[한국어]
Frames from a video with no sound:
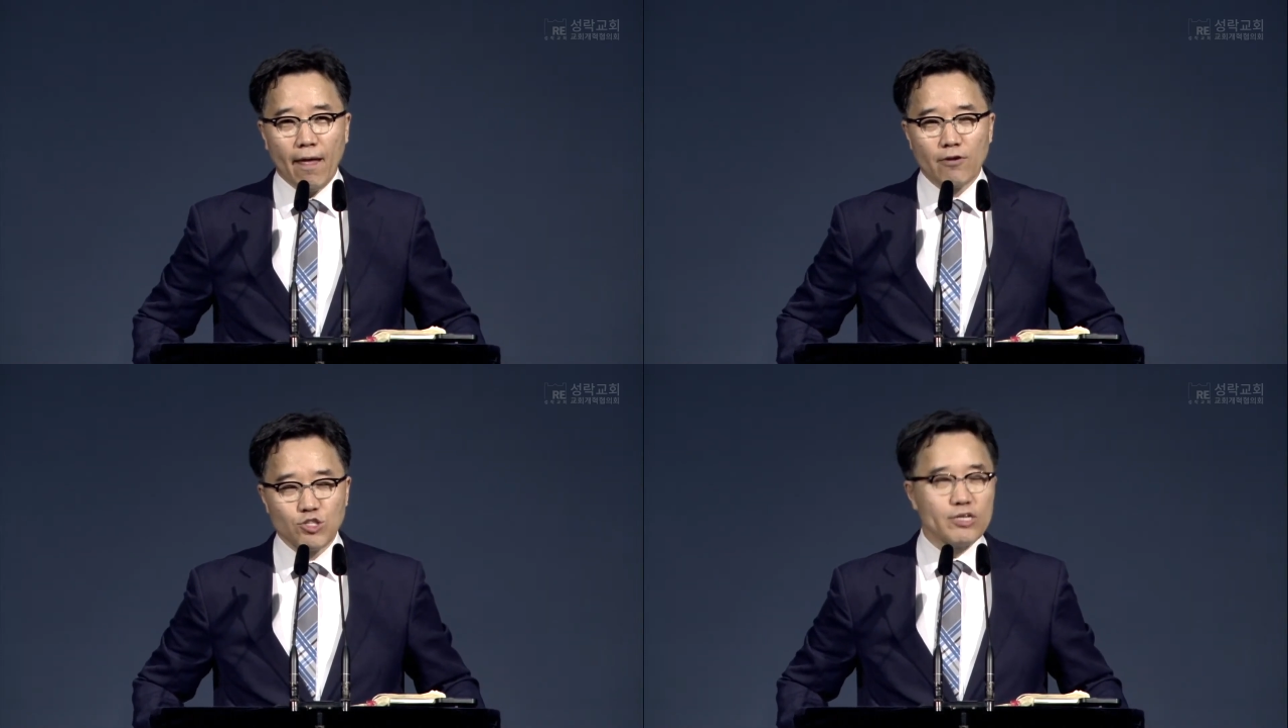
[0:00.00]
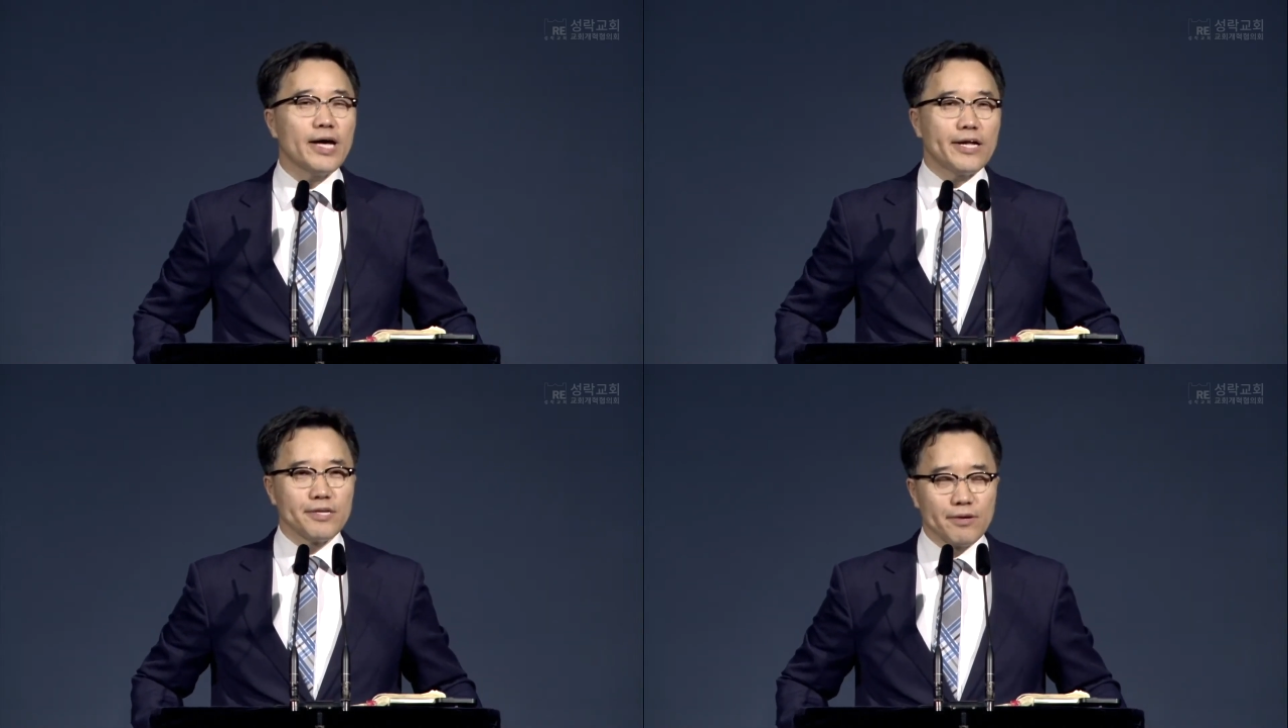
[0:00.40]
저는
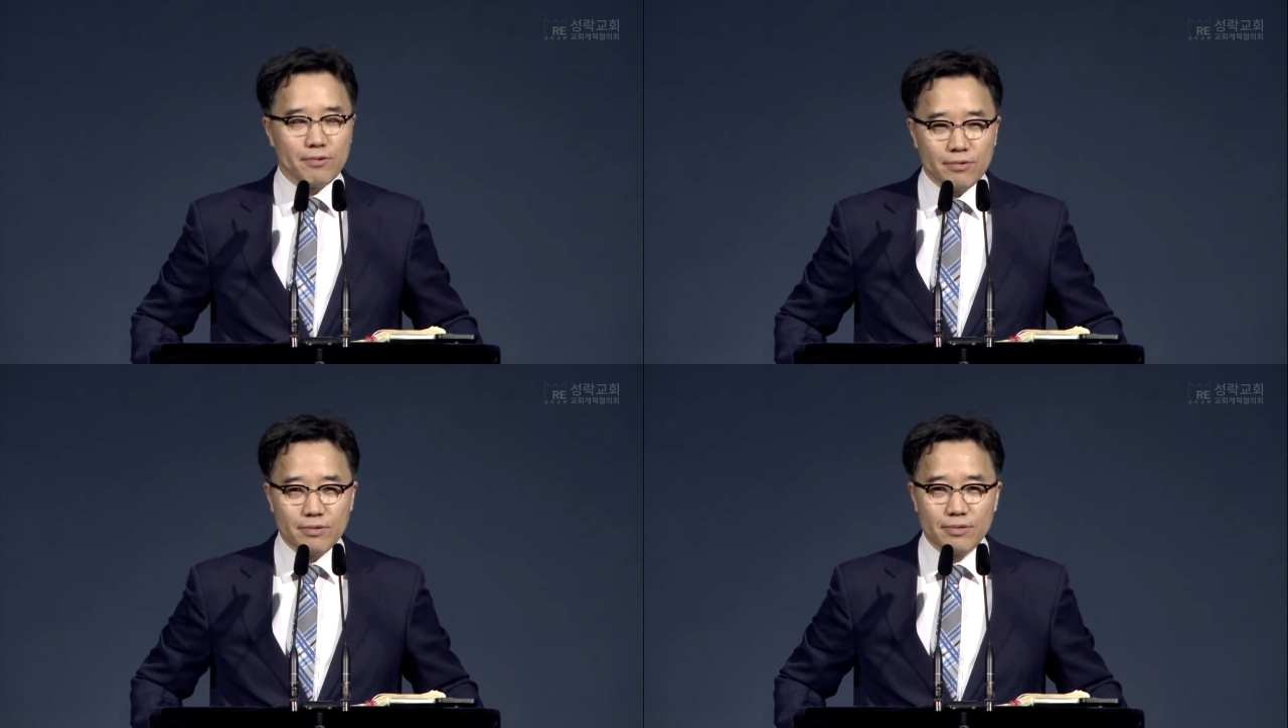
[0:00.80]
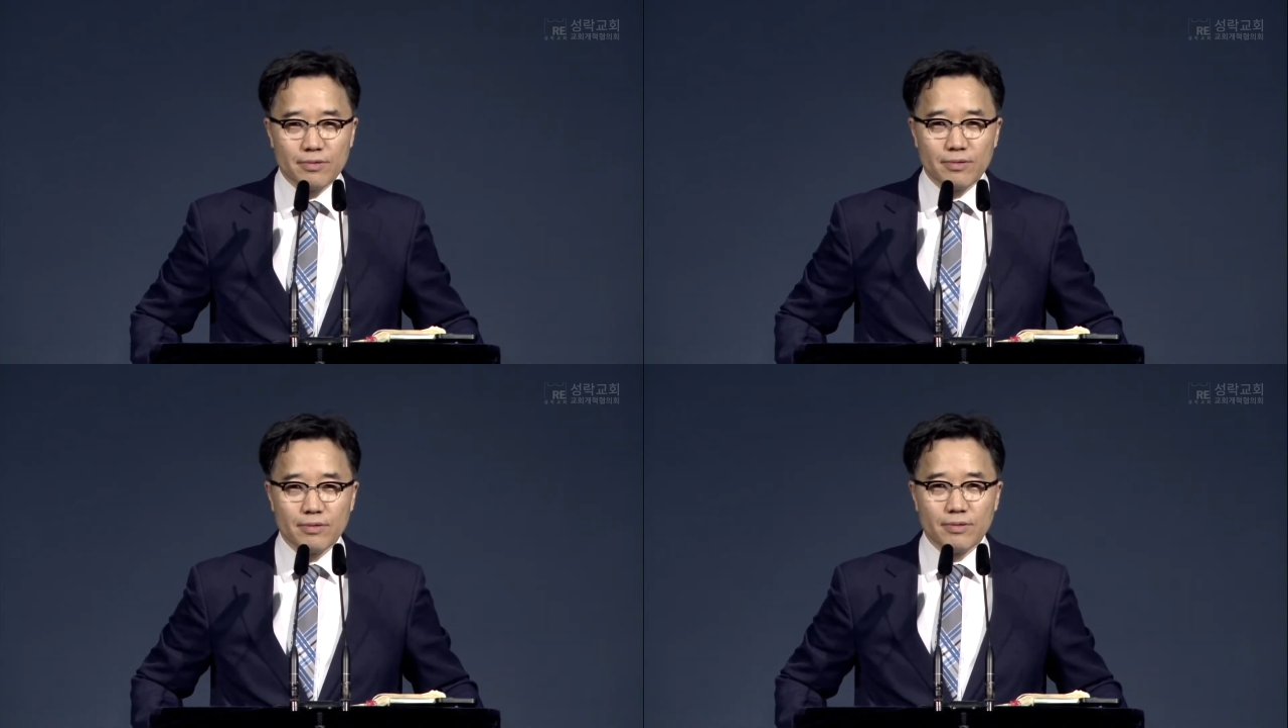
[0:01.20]
아니에요.
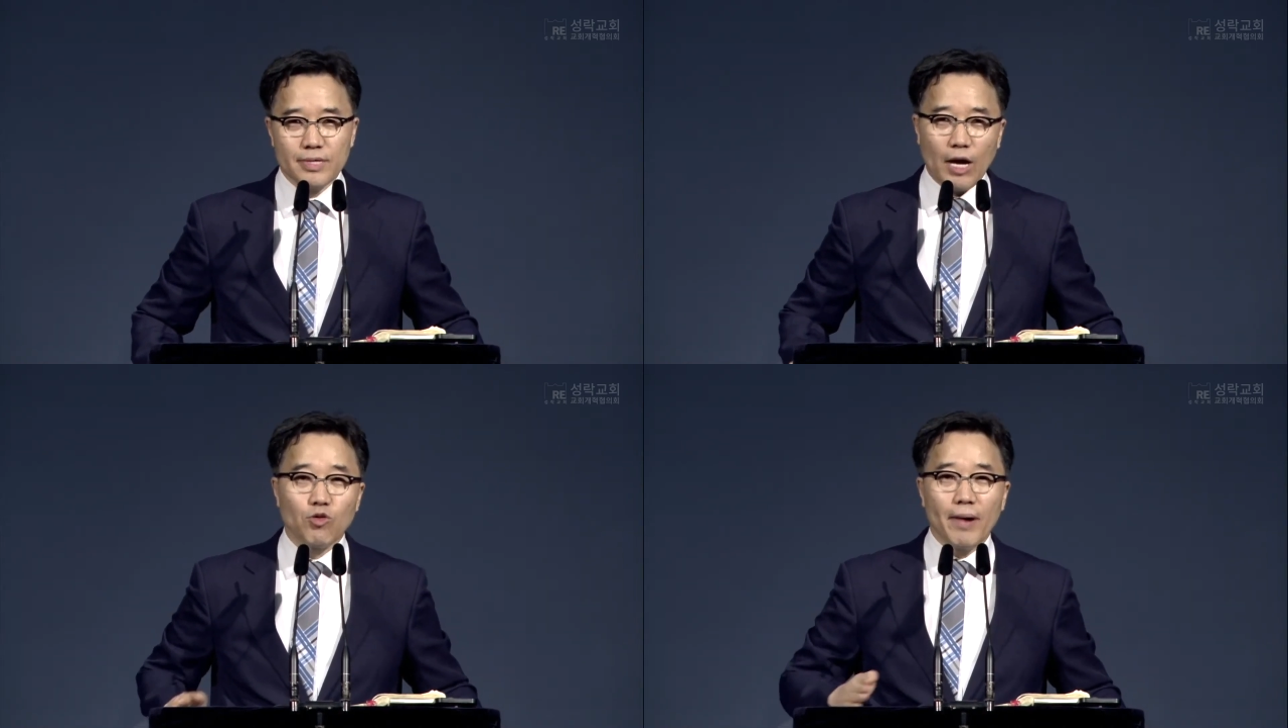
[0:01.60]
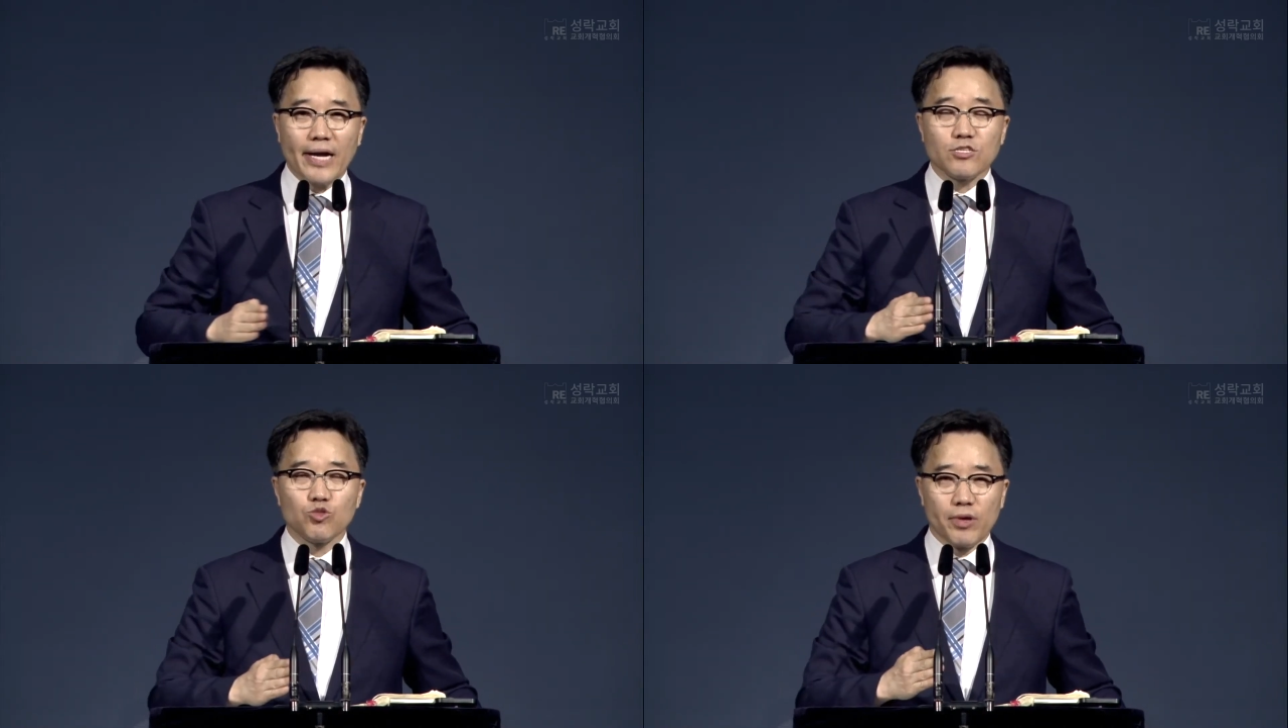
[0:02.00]
라고 말할 수도